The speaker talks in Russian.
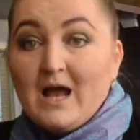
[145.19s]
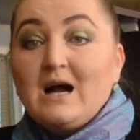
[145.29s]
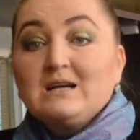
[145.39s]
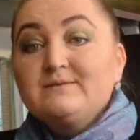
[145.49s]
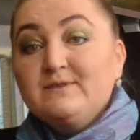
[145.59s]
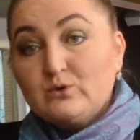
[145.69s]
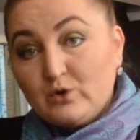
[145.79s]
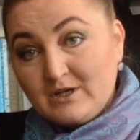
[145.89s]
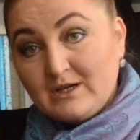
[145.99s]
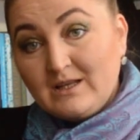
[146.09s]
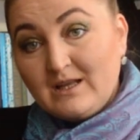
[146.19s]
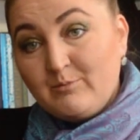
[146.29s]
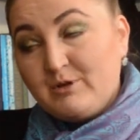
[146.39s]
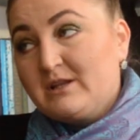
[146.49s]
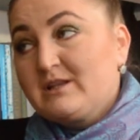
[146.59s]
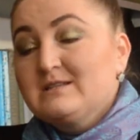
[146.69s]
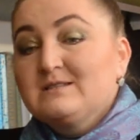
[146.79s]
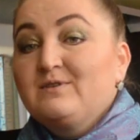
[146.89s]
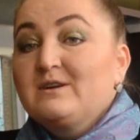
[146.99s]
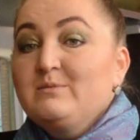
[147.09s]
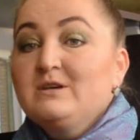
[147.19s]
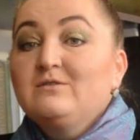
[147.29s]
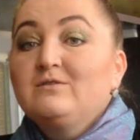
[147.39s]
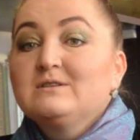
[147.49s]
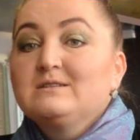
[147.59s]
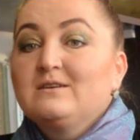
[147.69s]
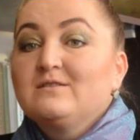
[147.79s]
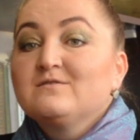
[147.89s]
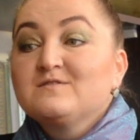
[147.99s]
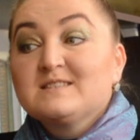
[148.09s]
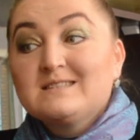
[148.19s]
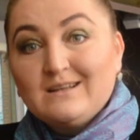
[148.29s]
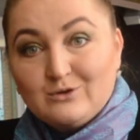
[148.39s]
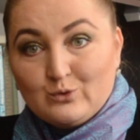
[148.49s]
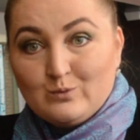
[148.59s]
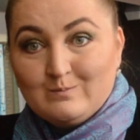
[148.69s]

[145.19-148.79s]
А святой Николай перетрансформировался в Санту.